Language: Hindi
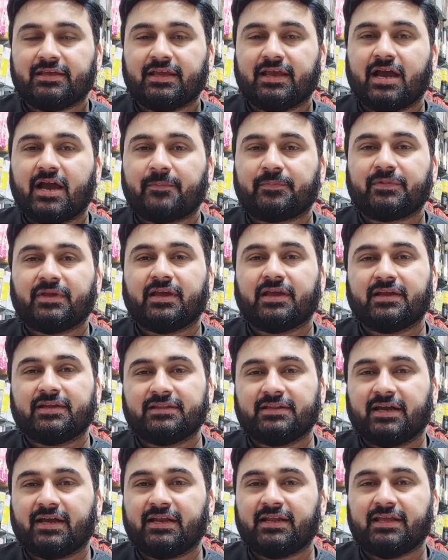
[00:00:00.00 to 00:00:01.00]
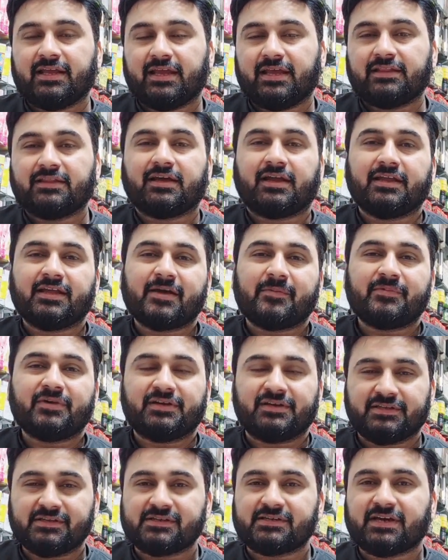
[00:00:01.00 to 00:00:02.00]
कि आपके अगर दाने हैं दाने
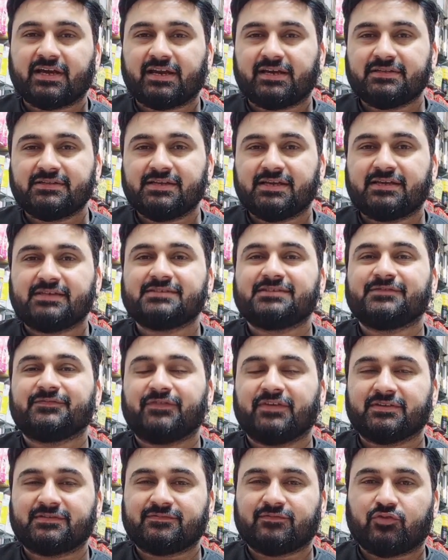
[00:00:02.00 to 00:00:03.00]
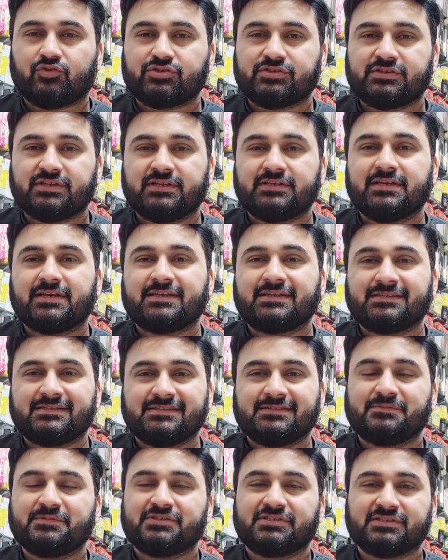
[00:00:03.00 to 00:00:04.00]
आपने ठीक कर लिए हैं किसी फेस वॉश से या
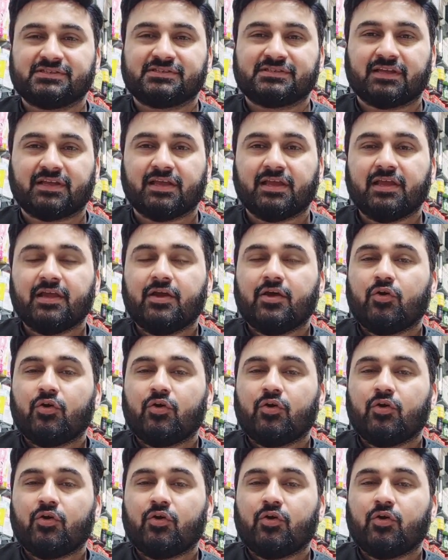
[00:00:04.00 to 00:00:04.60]
किसी भी चीज से